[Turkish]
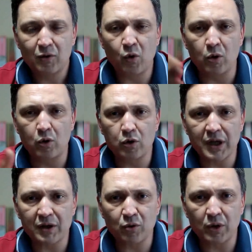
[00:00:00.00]

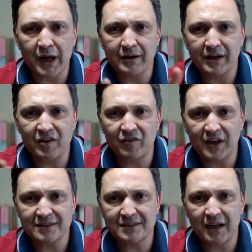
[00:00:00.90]
Konkordatolar,
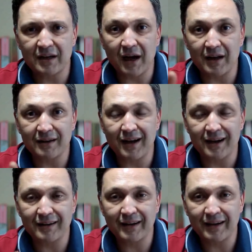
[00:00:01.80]
iflaslar arka
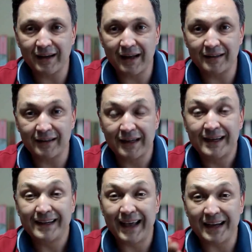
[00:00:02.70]
arkaya geldi.
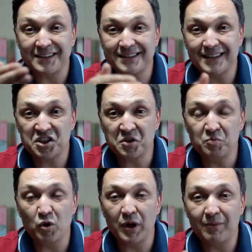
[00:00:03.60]
Gerçi
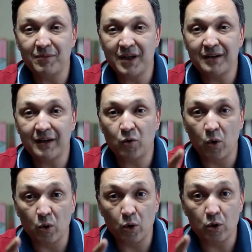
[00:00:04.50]
seçim dönemlerinde
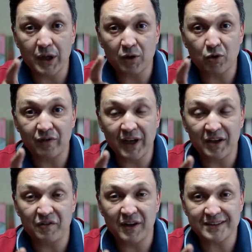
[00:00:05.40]
konkordato ve
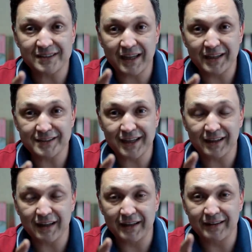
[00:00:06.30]
iflaslar
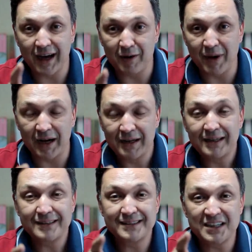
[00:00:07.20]
yasaklandı ama
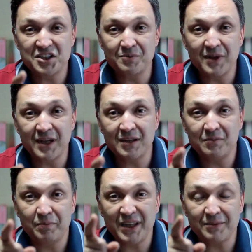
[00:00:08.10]

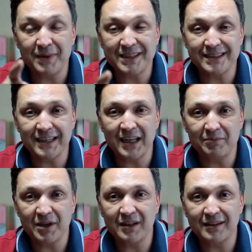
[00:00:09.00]
seçimlerin
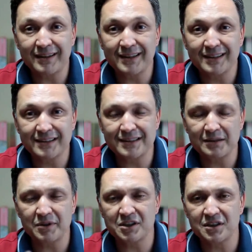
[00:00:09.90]
bitmesiyle birlikte
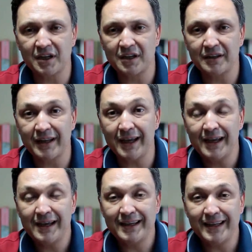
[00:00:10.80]
hızlı bir şekilde
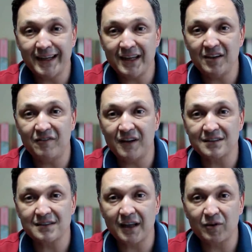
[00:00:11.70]
yeni
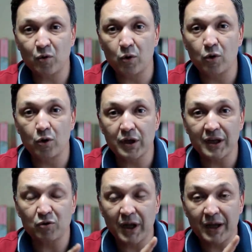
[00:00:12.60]
iflaslar,
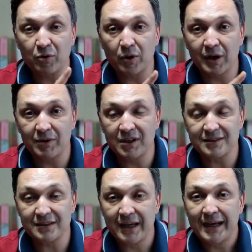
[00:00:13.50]
konkordatolar görebiliriz.